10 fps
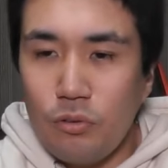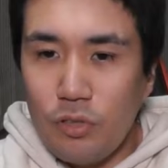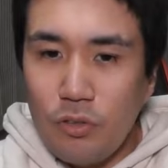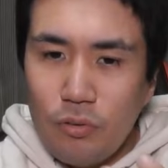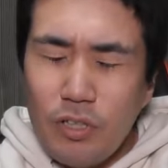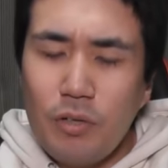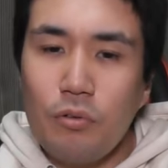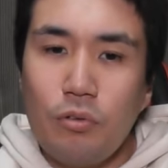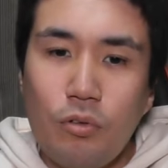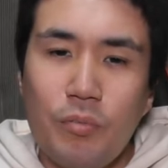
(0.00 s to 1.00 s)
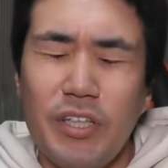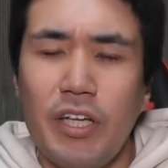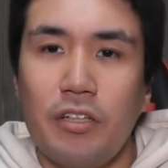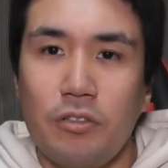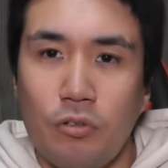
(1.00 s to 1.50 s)
いろんなことを見
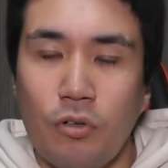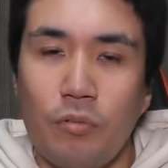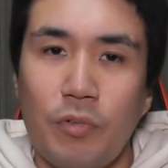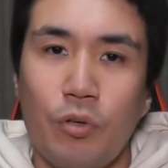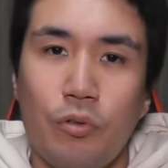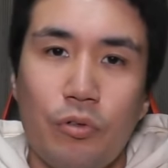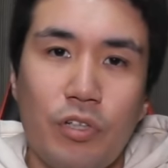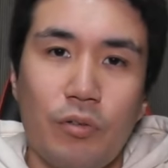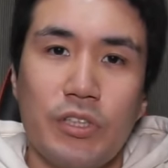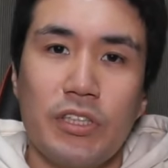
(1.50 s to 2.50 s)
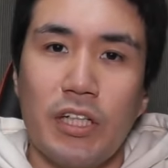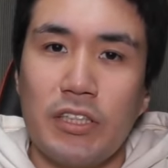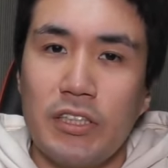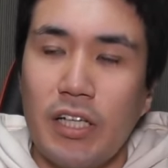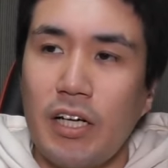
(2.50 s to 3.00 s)
ていくと、まあ、国力が落ちた、
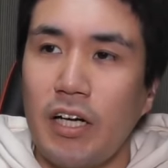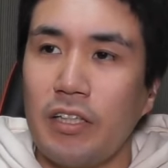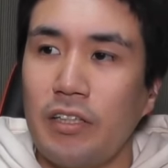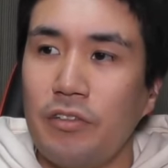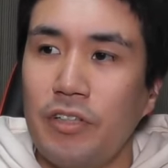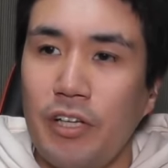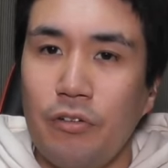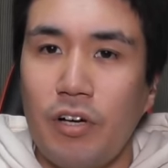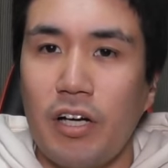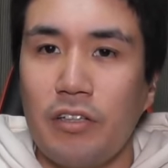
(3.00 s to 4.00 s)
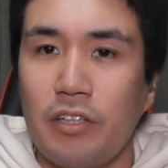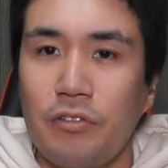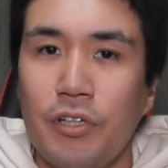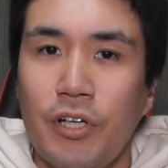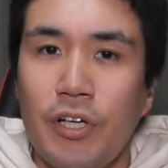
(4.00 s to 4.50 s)
資材が上がってる、燃料が上がって
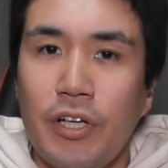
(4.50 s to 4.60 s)
る、